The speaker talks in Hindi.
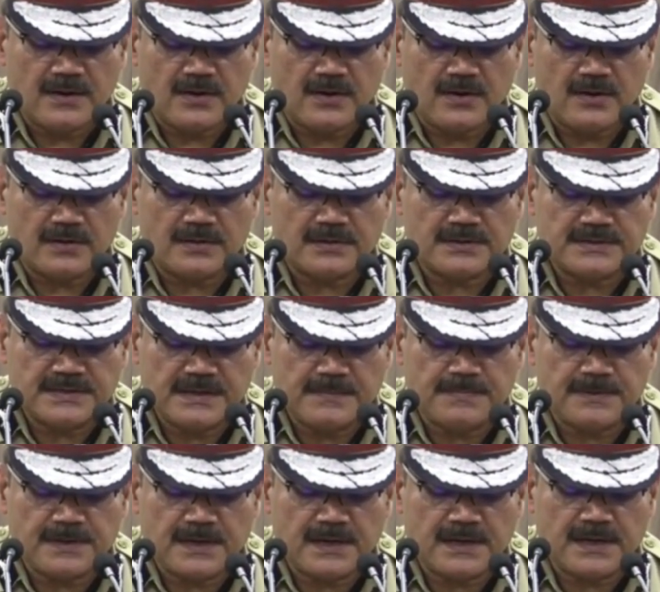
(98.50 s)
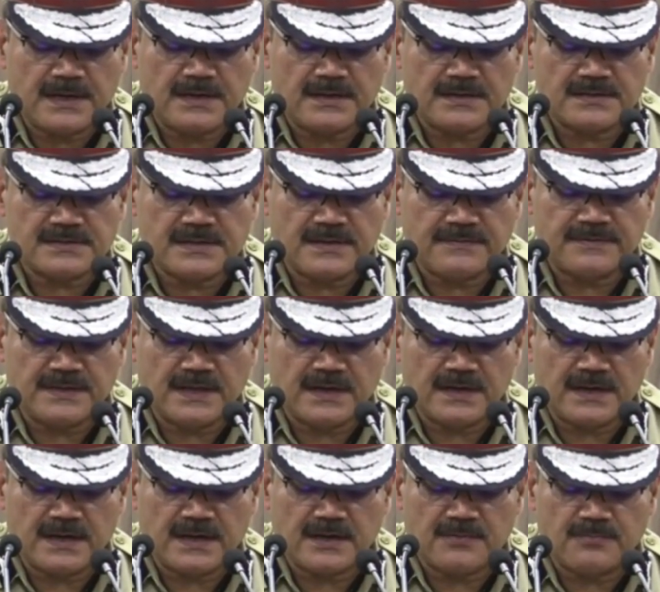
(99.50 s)
और टेम्प्ररी
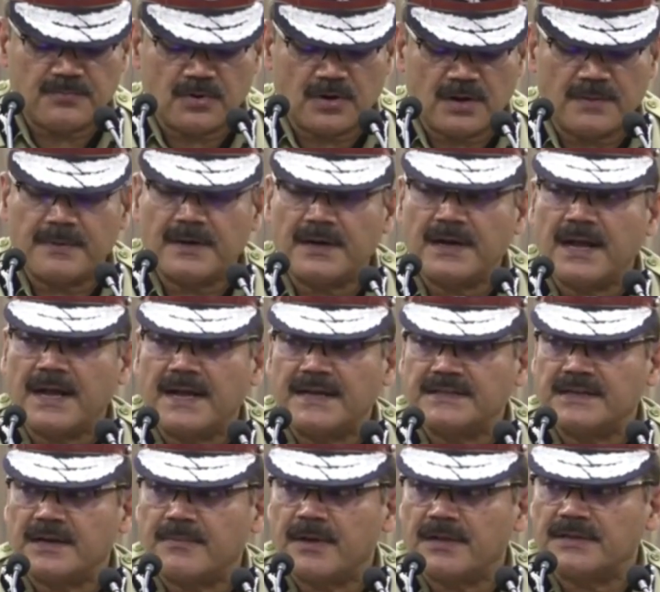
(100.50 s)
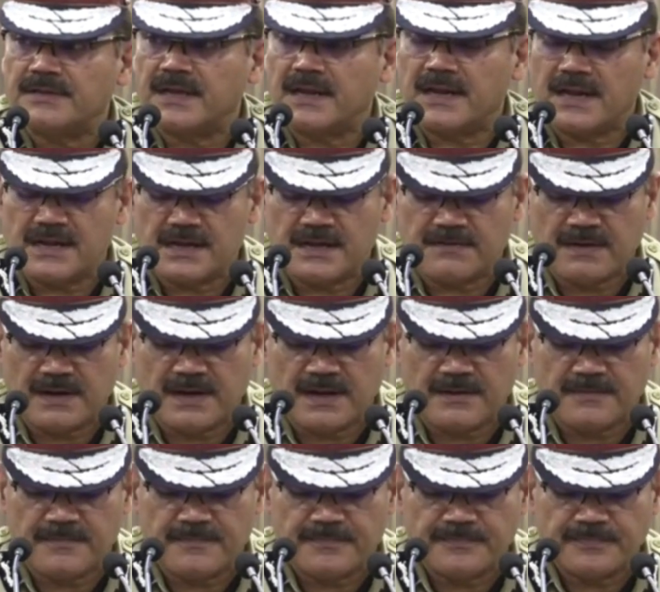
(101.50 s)
सफदरनगर बोराबंडा हैदराबाद का रहने वाला
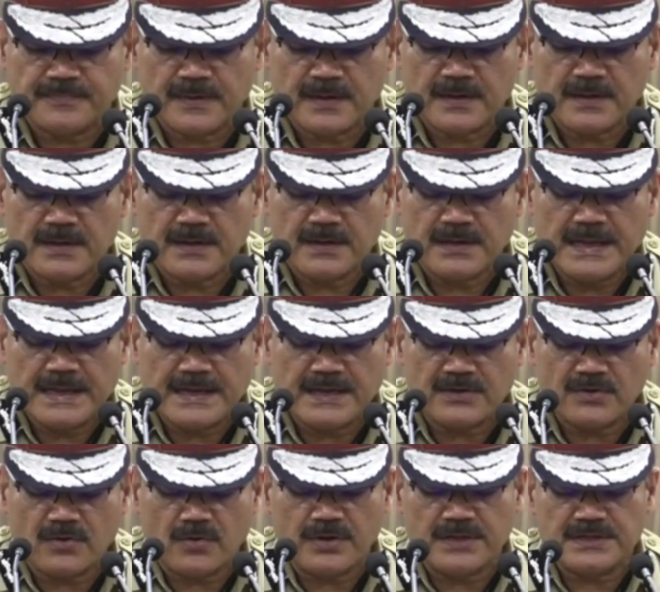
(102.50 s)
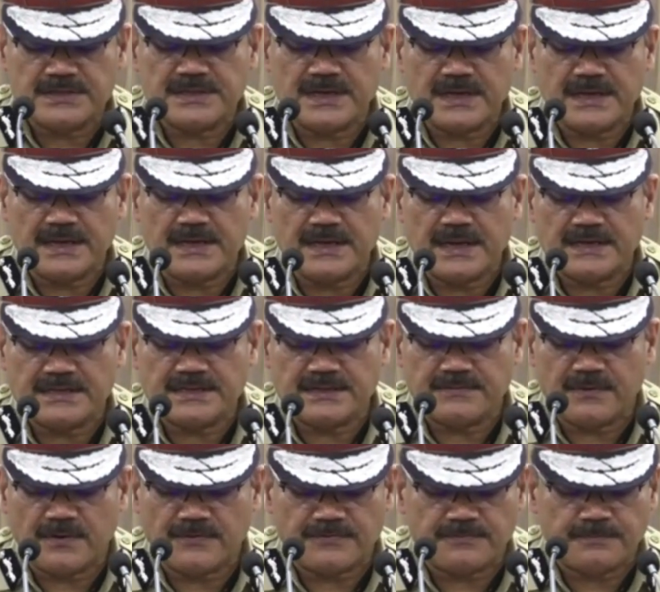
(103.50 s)
लेकिन ओरिजिनली
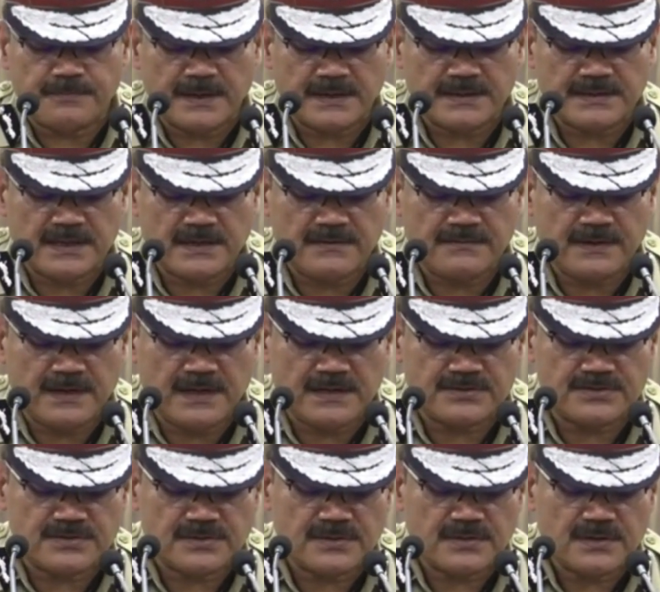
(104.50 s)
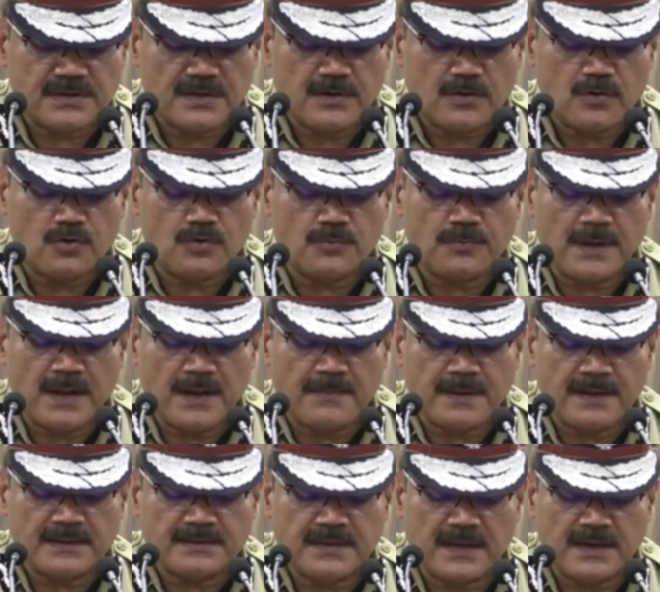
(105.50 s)
नेटिव ऑफ बगदल विलेज
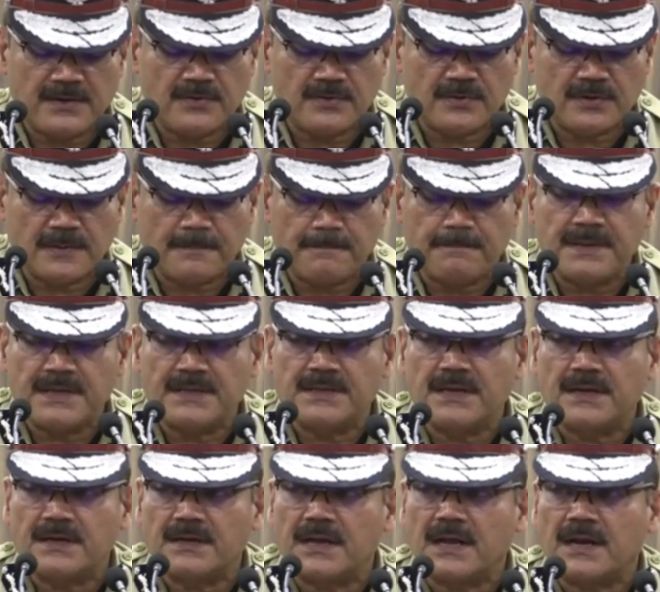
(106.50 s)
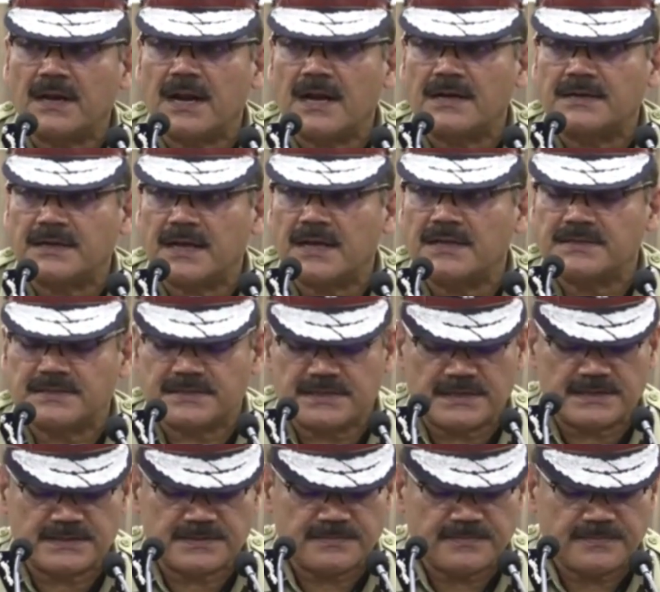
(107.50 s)
हुमनाबाद तालुक बीदर कर्नाटका
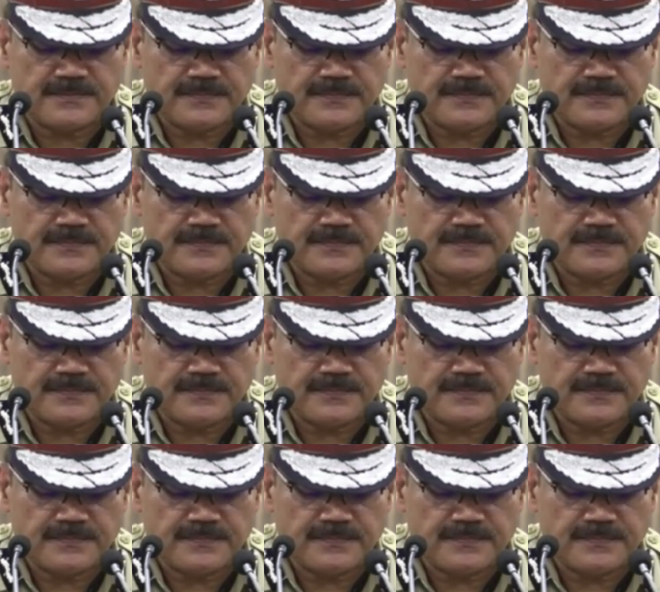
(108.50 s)
स्टेट